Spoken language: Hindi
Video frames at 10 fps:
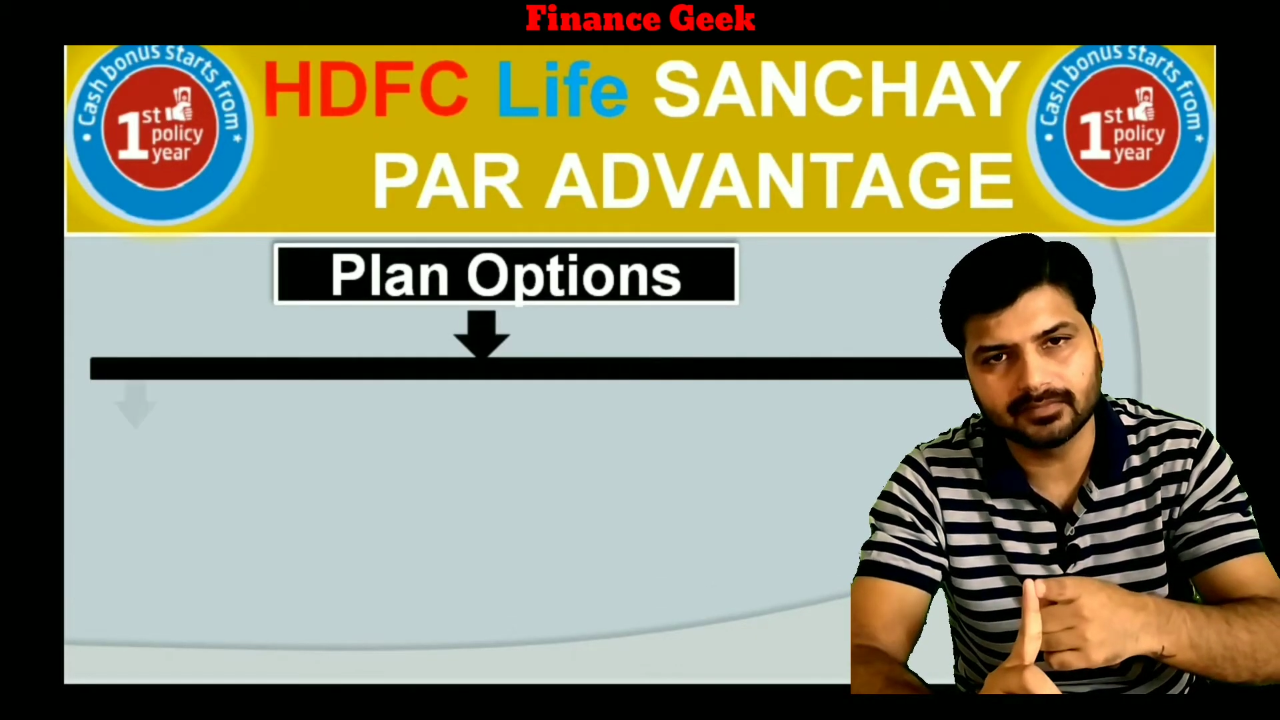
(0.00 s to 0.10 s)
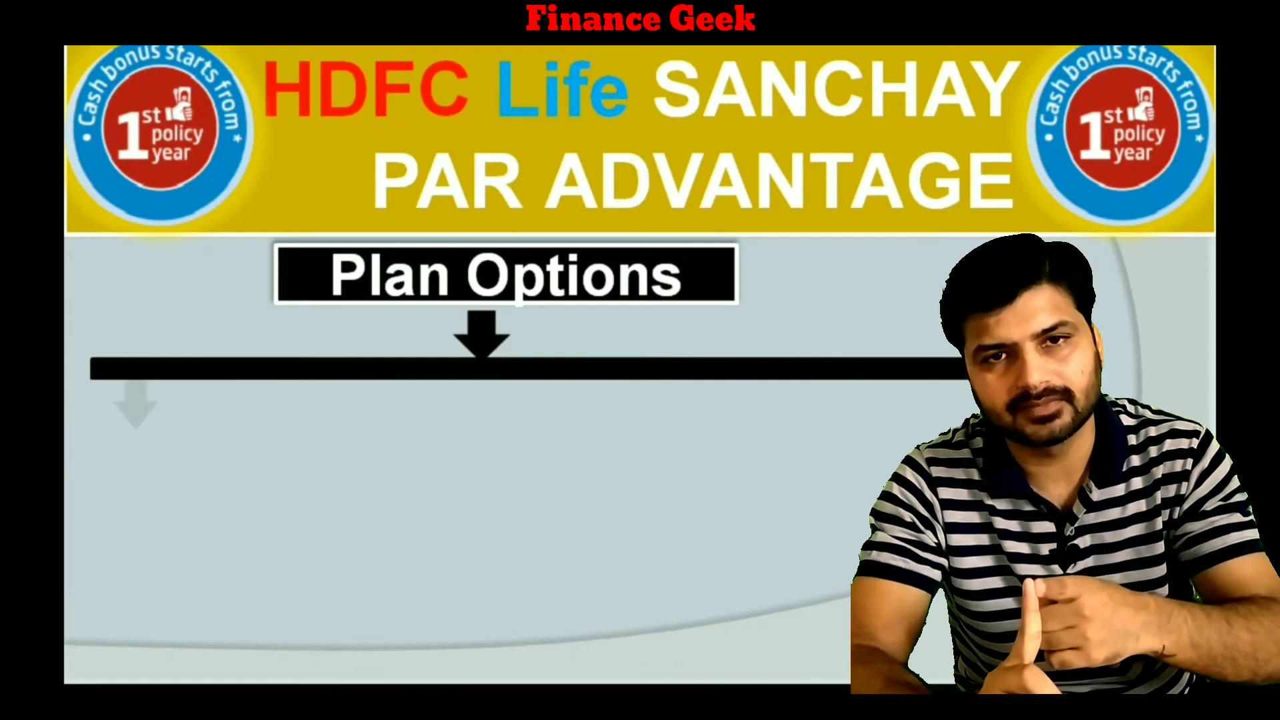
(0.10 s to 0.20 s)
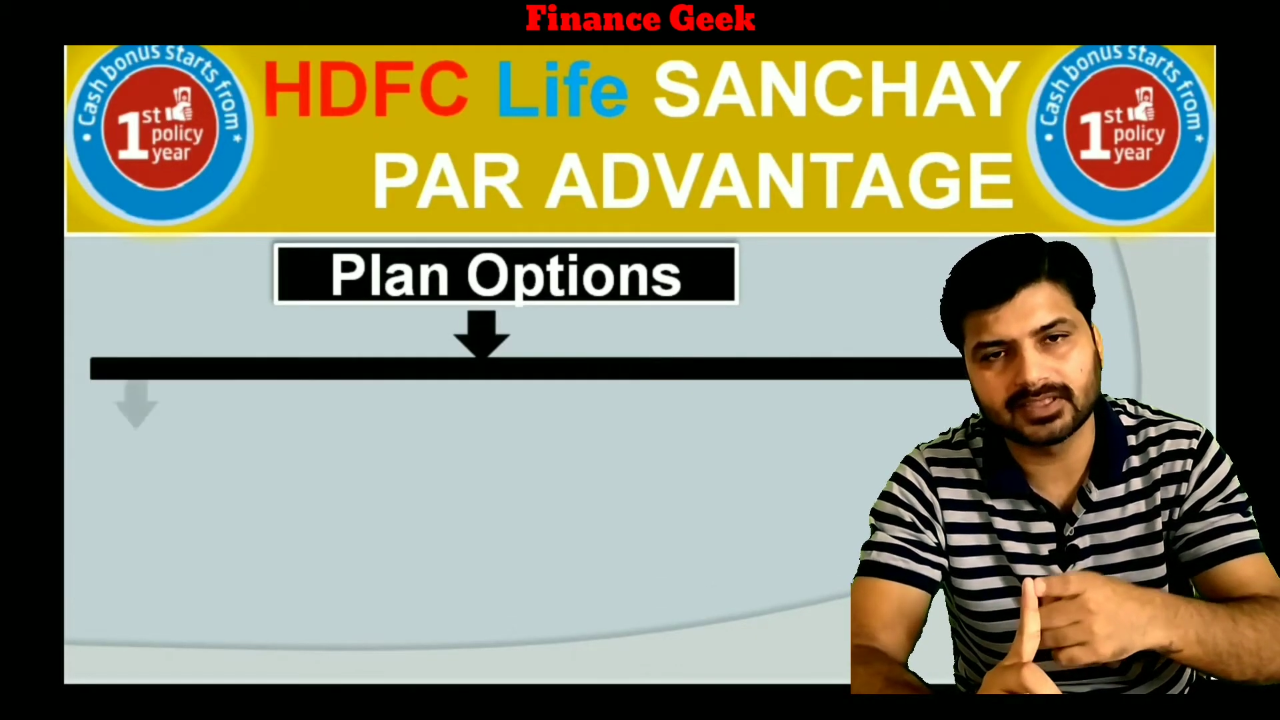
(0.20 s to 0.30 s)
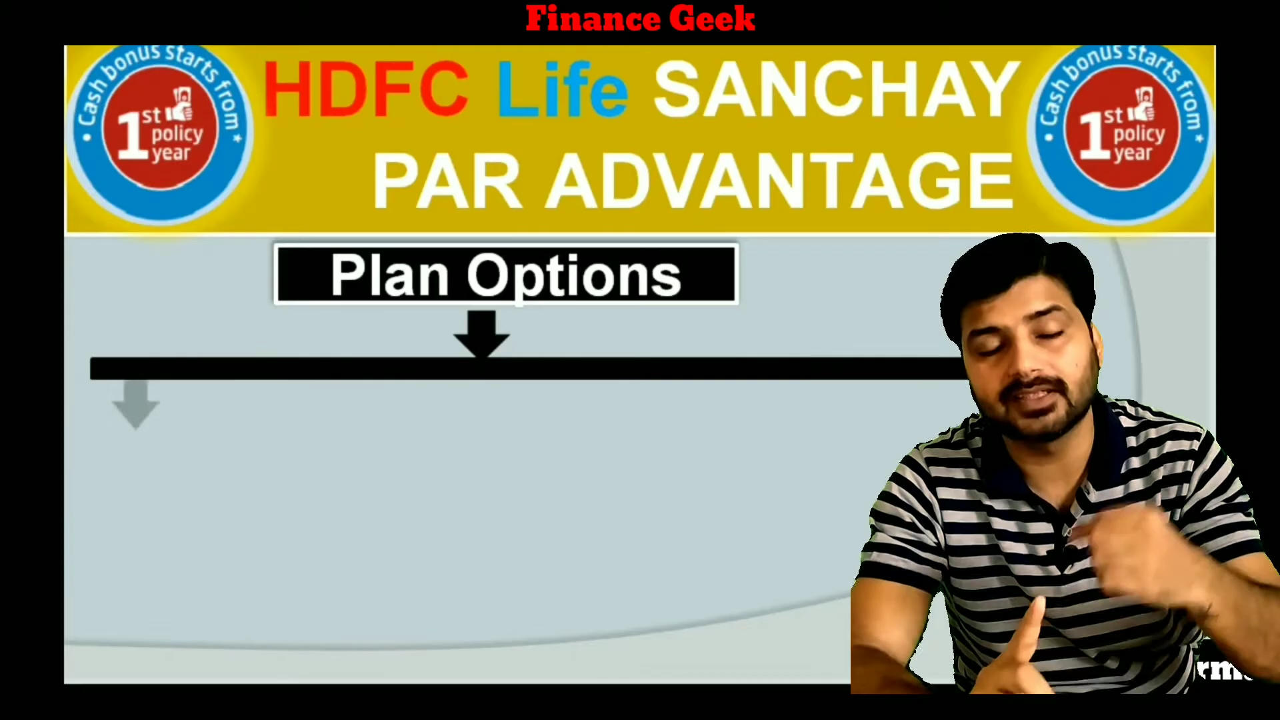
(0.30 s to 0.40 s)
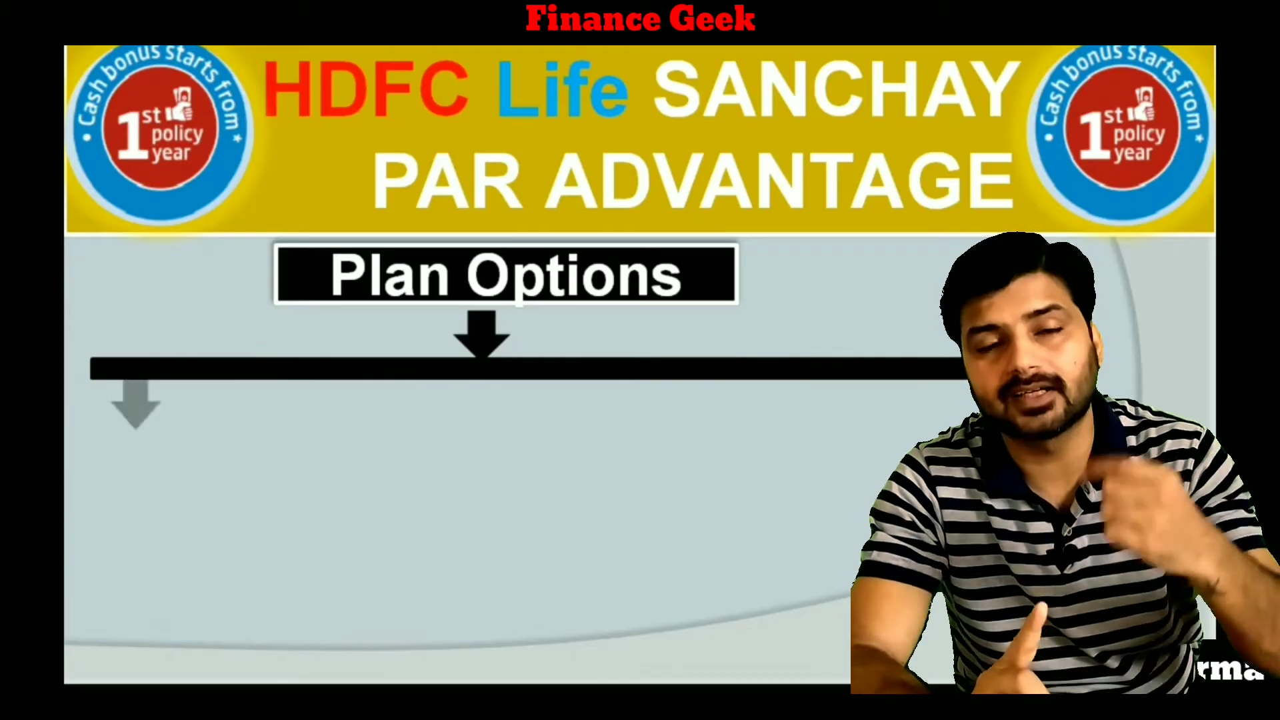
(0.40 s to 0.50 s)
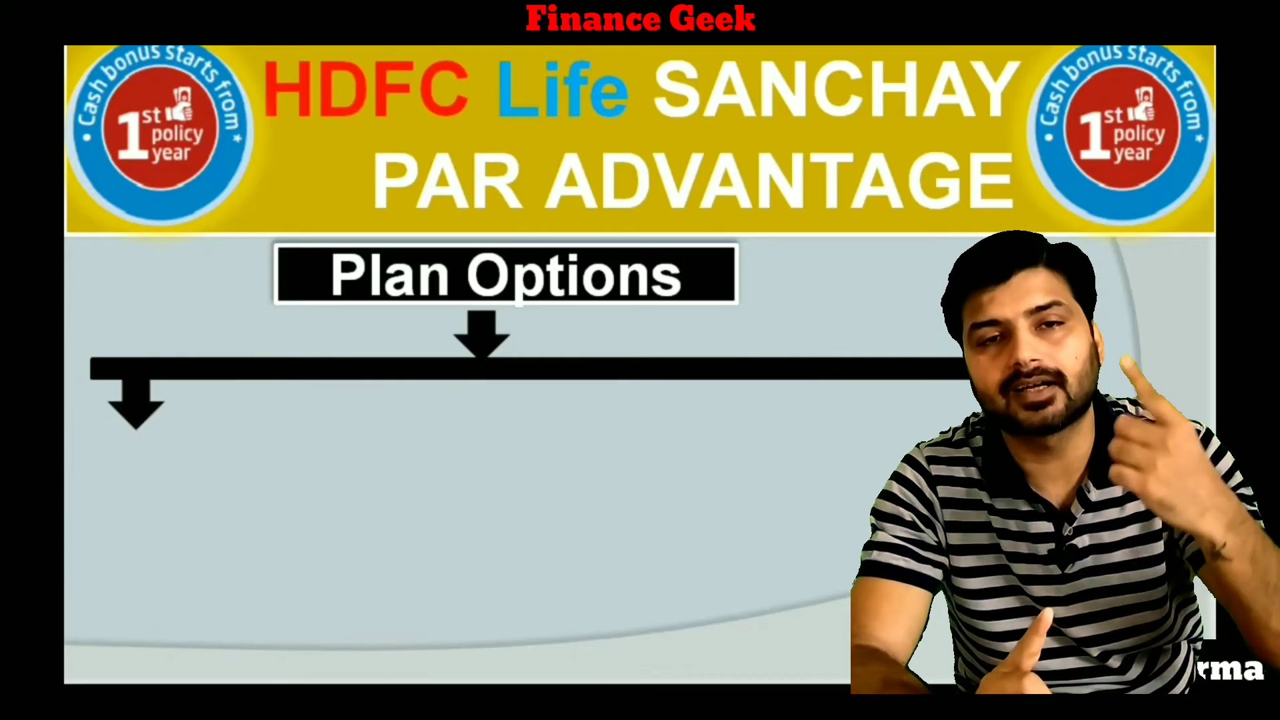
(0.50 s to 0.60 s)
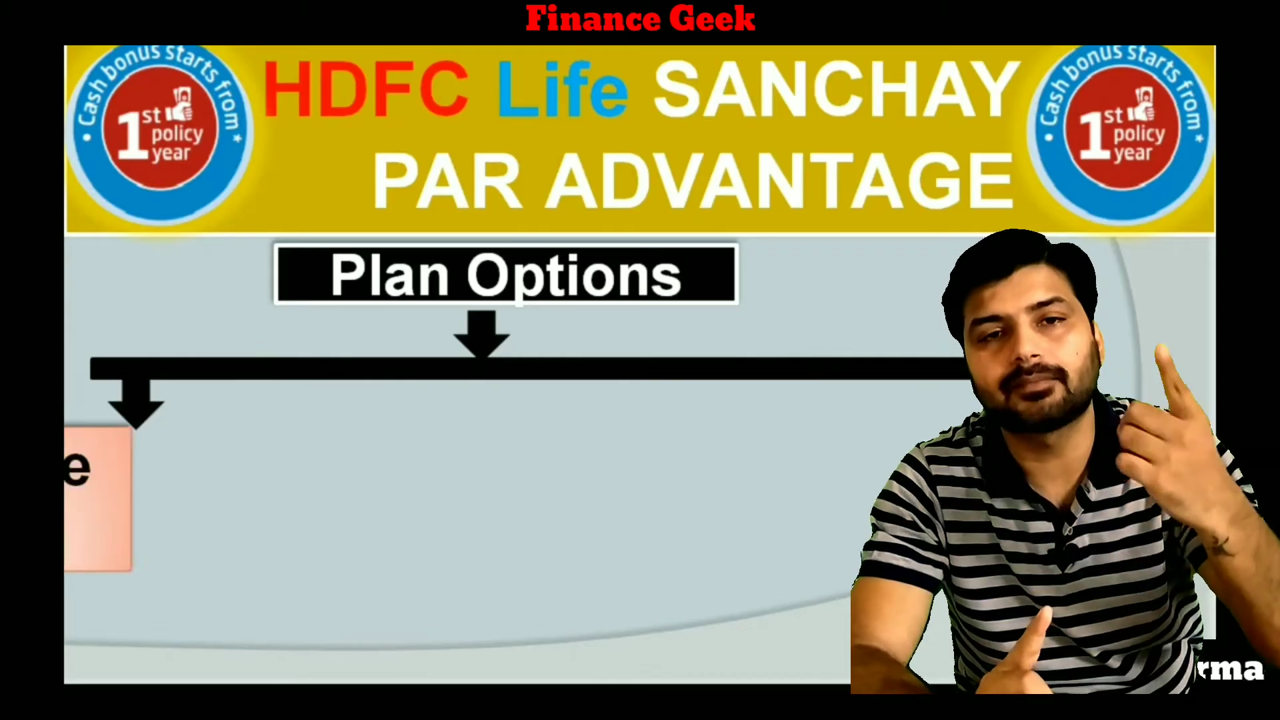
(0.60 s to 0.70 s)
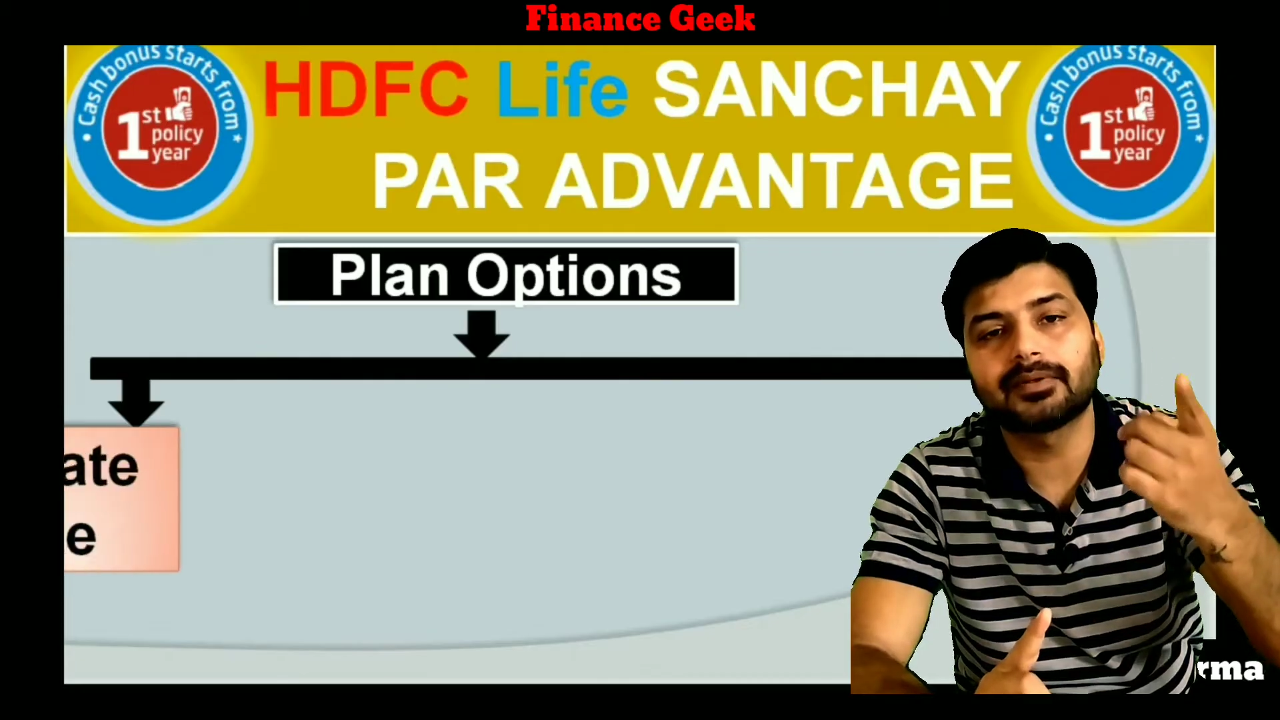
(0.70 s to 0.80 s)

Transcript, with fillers: यानी अगर आप